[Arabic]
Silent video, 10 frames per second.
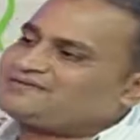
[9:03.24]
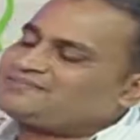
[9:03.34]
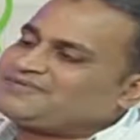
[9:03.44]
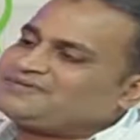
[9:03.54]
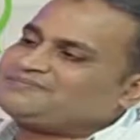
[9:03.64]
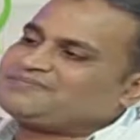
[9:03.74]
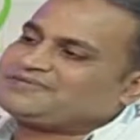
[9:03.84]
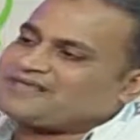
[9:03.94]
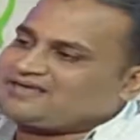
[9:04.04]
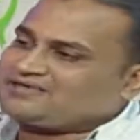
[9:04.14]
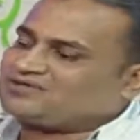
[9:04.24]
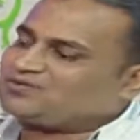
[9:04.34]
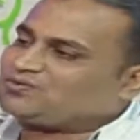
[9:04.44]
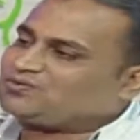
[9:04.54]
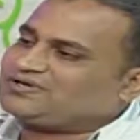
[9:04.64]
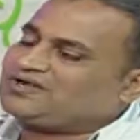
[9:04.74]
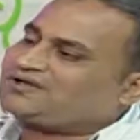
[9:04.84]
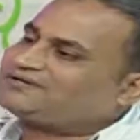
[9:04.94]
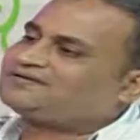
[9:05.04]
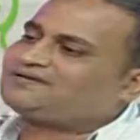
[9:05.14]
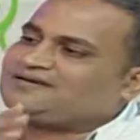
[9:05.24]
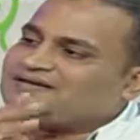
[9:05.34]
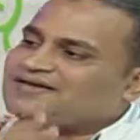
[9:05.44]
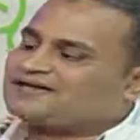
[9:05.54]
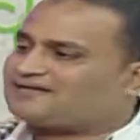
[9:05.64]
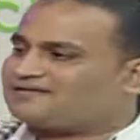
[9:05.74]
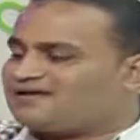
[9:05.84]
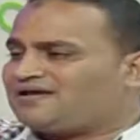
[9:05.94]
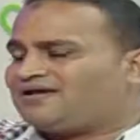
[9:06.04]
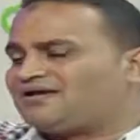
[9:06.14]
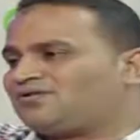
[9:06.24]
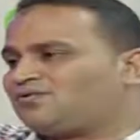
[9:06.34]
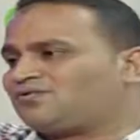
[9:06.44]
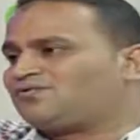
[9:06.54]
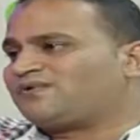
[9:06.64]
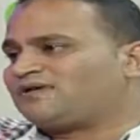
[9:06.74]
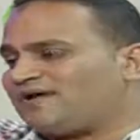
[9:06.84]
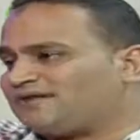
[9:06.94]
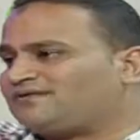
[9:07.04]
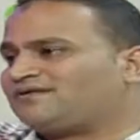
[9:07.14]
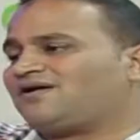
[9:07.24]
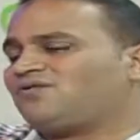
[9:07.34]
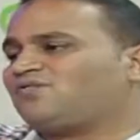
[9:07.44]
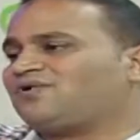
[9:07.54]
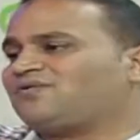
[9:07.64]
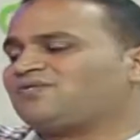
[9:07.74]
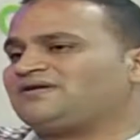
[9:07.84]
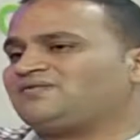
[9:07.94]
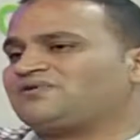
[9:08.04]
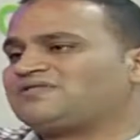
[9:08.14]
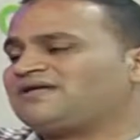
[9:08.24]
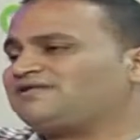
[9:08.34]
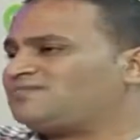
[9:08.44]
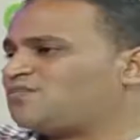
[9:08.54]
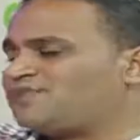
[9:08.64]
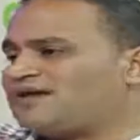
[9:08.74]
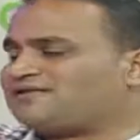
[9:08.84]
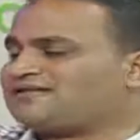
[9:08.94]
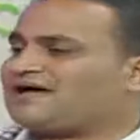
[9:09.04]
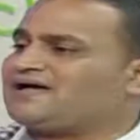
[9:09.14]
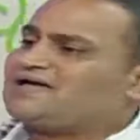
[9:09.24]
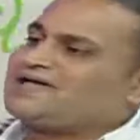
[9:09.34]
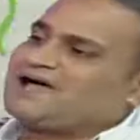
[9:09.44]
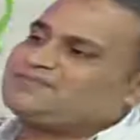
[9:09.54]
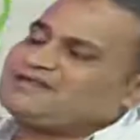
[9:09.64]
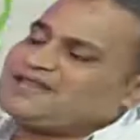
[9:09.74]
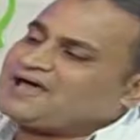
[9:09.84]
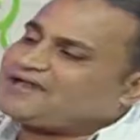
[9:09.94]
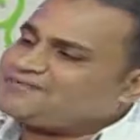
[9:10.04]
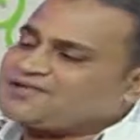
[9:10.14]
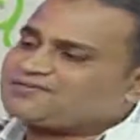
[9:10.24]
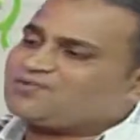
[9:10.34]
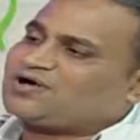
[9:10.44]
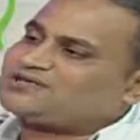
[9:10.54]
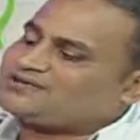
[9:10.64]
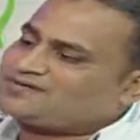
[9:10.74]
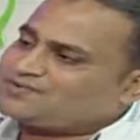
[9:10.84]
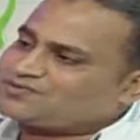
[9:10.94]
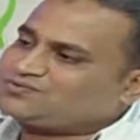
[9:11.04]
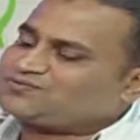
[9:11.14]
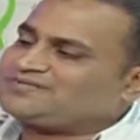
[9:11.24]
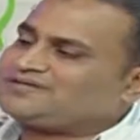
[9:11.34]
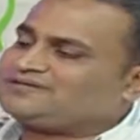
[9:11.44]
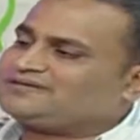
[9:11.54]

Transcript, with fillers: من بداية دخول الحديقة لآخر الخروج من الحديقة والوسلات المهملات عاملين لها علامات معينة برضو بال...